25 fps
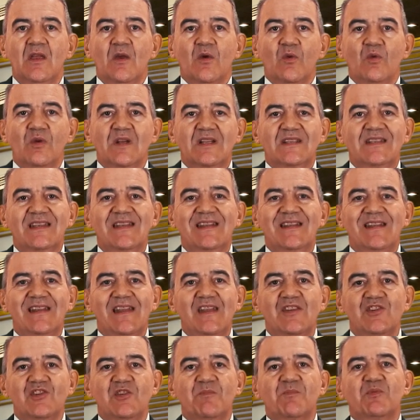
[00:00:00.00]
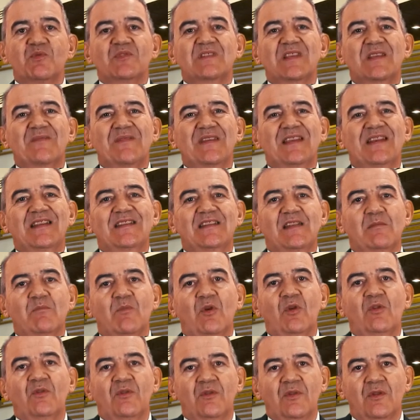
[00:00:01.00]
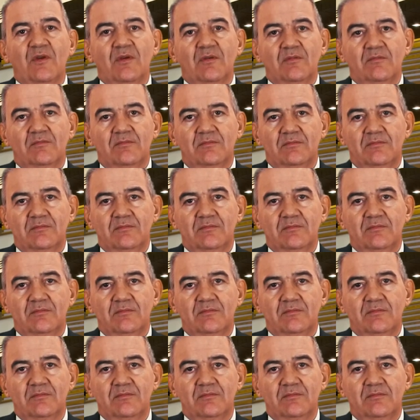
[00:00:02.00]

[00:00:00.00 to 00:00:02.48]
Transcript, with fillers: una delle leggi più severe del mondo.